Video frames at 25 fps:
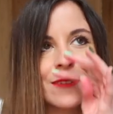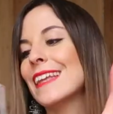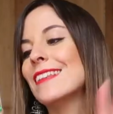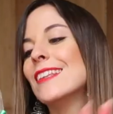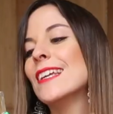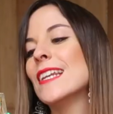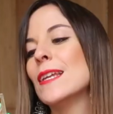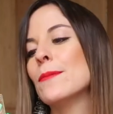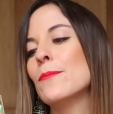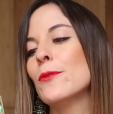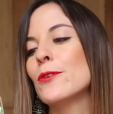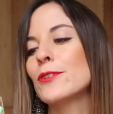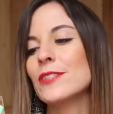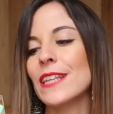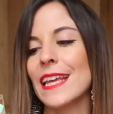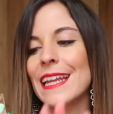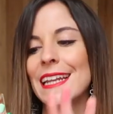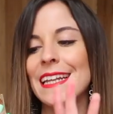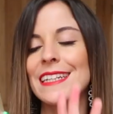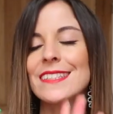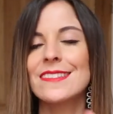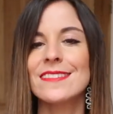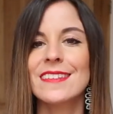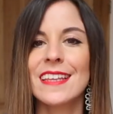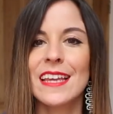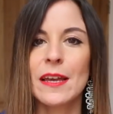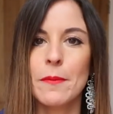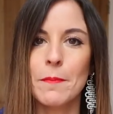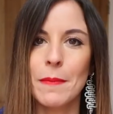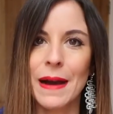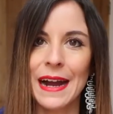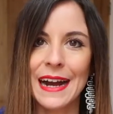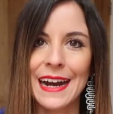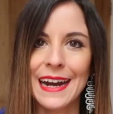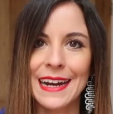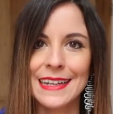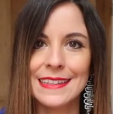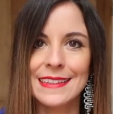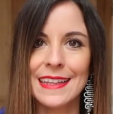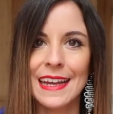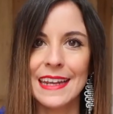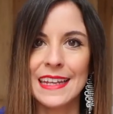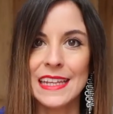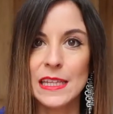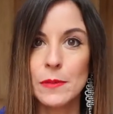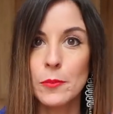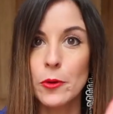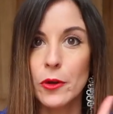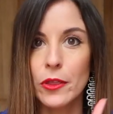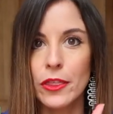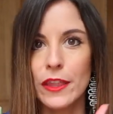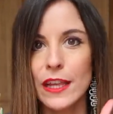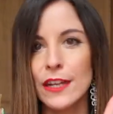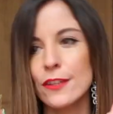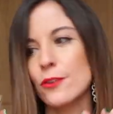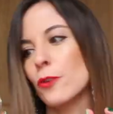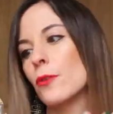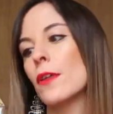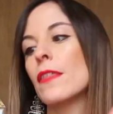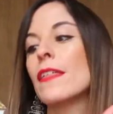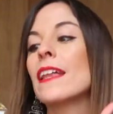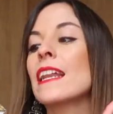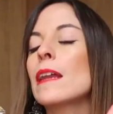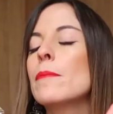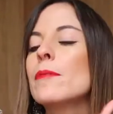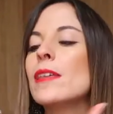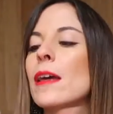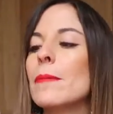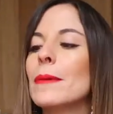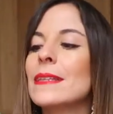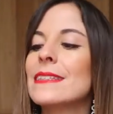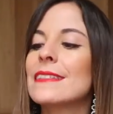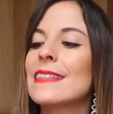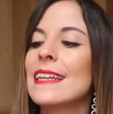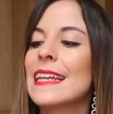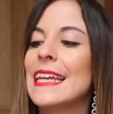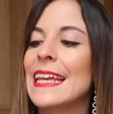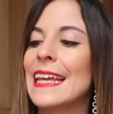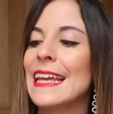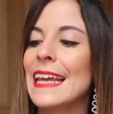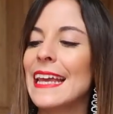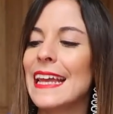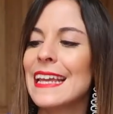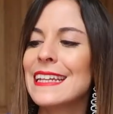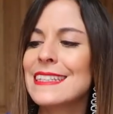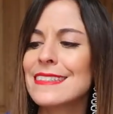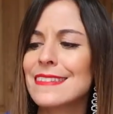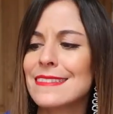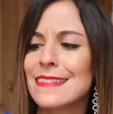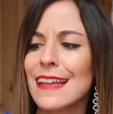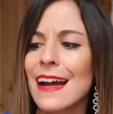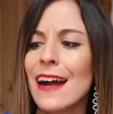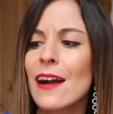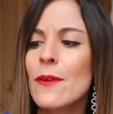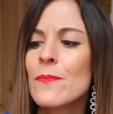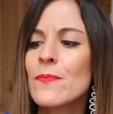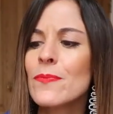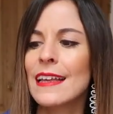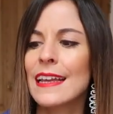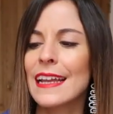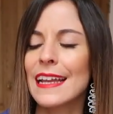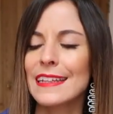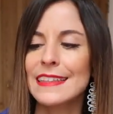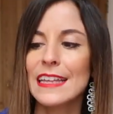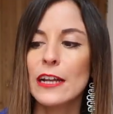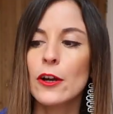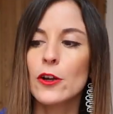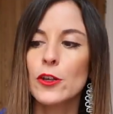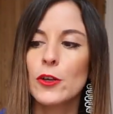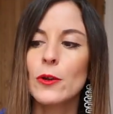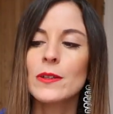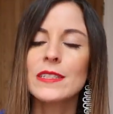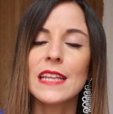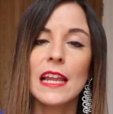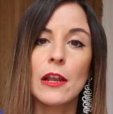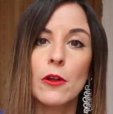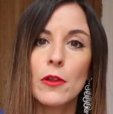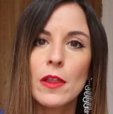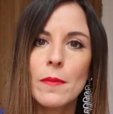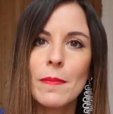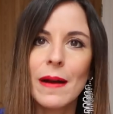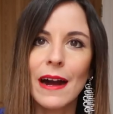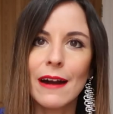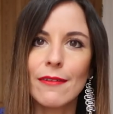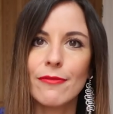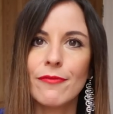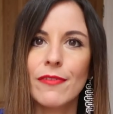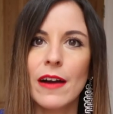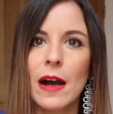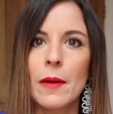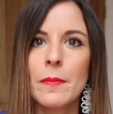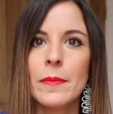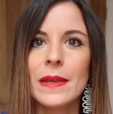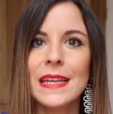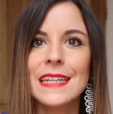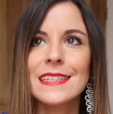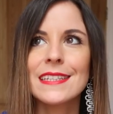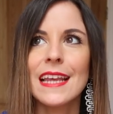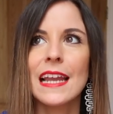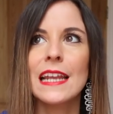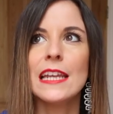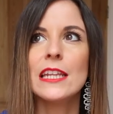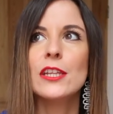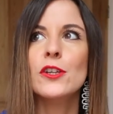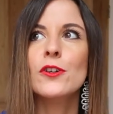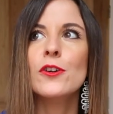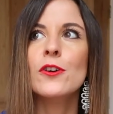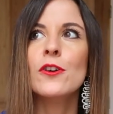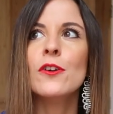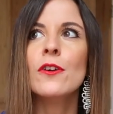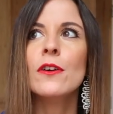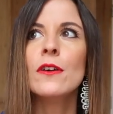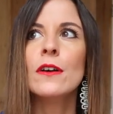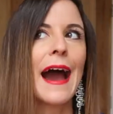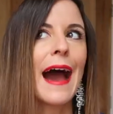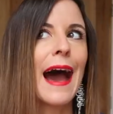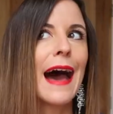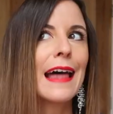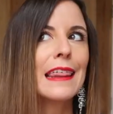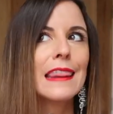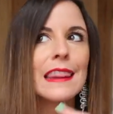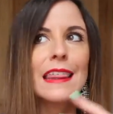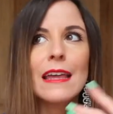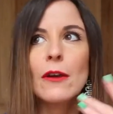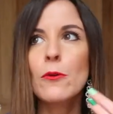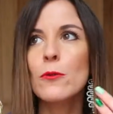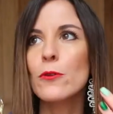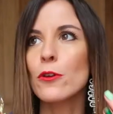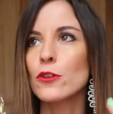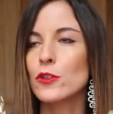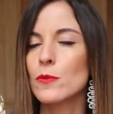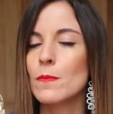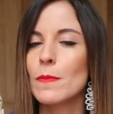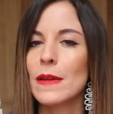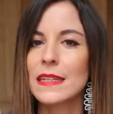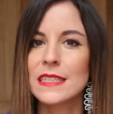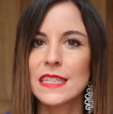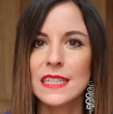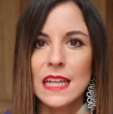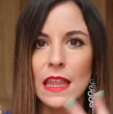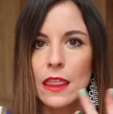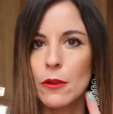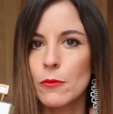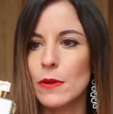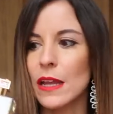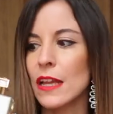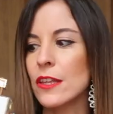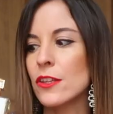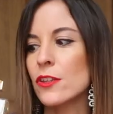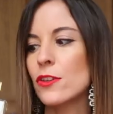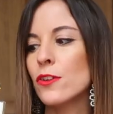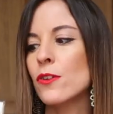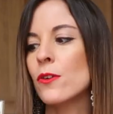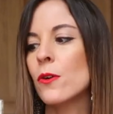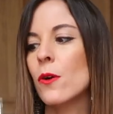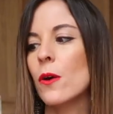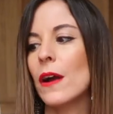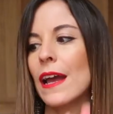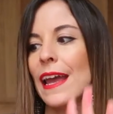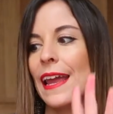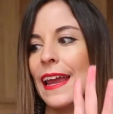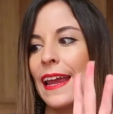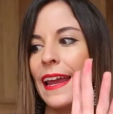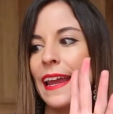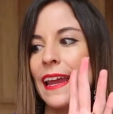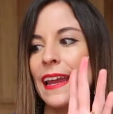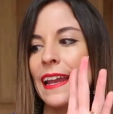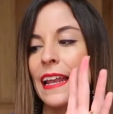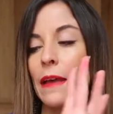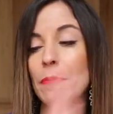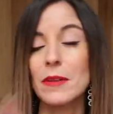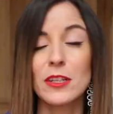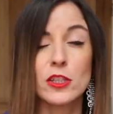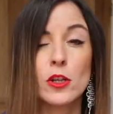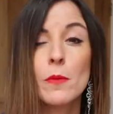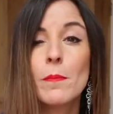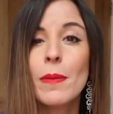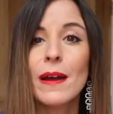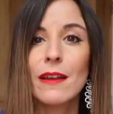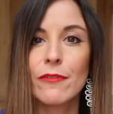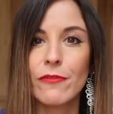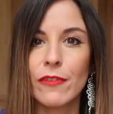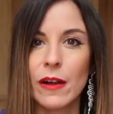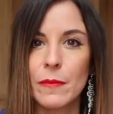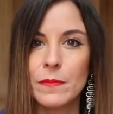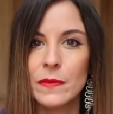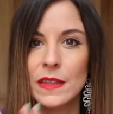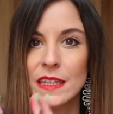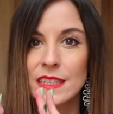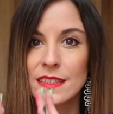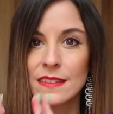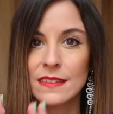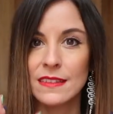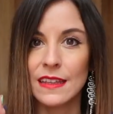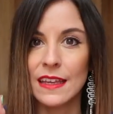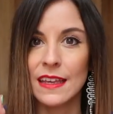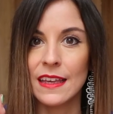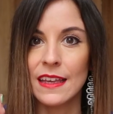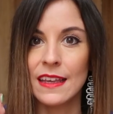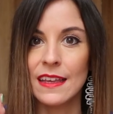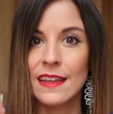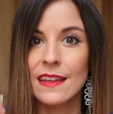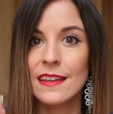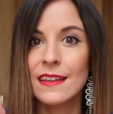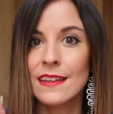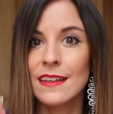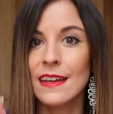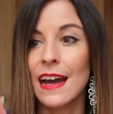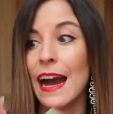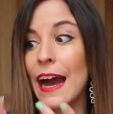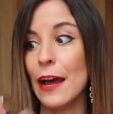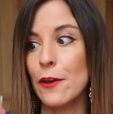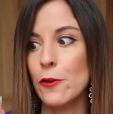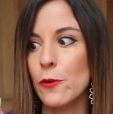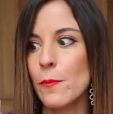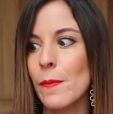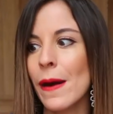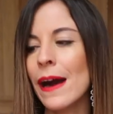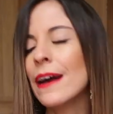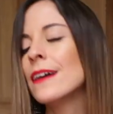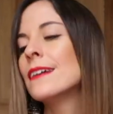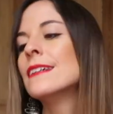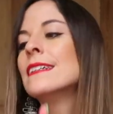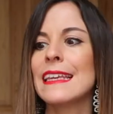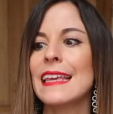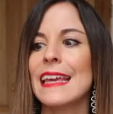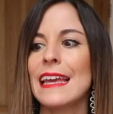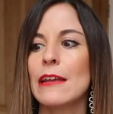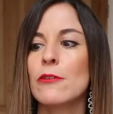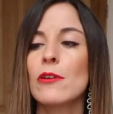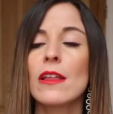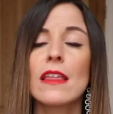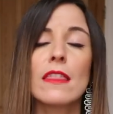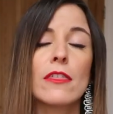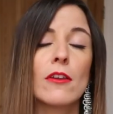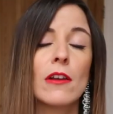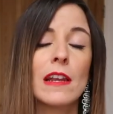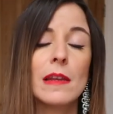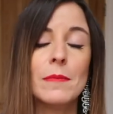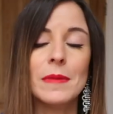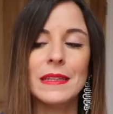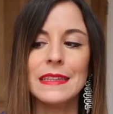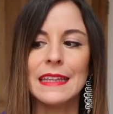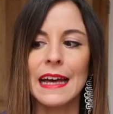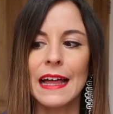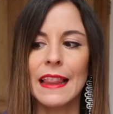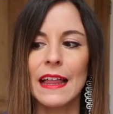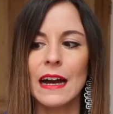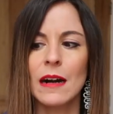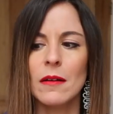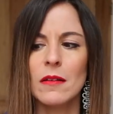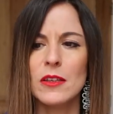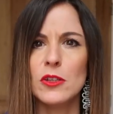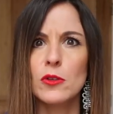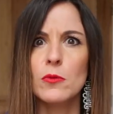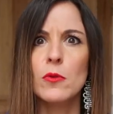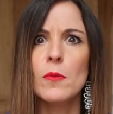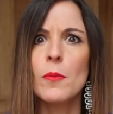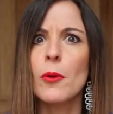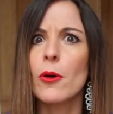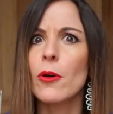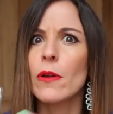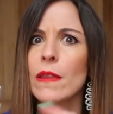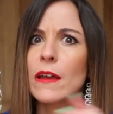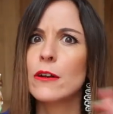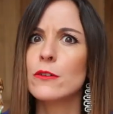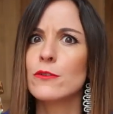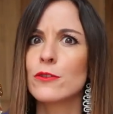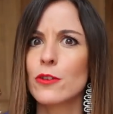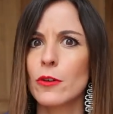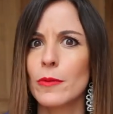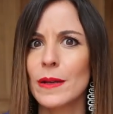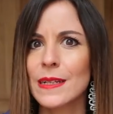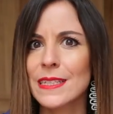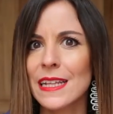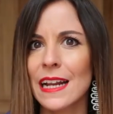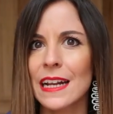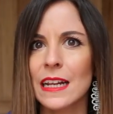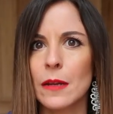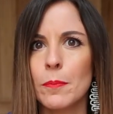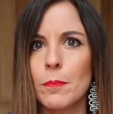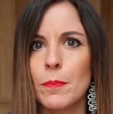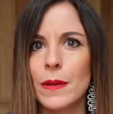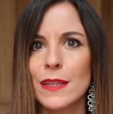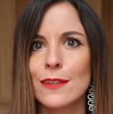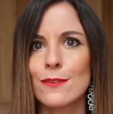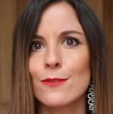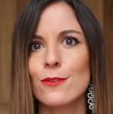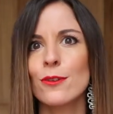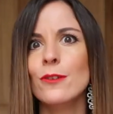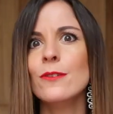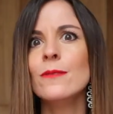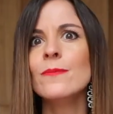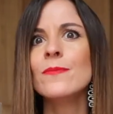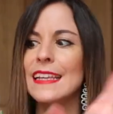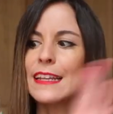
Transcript: ¿Qué tenemos en este Manhattan? Y por cierto, decir rápidamente que esta que tengo yo es el o de Parfum y salió hace unos meses, hace un año, eh, la versión Parfum de este Aroma, que era una edición limitada y hubo un poco de controversia al respecto.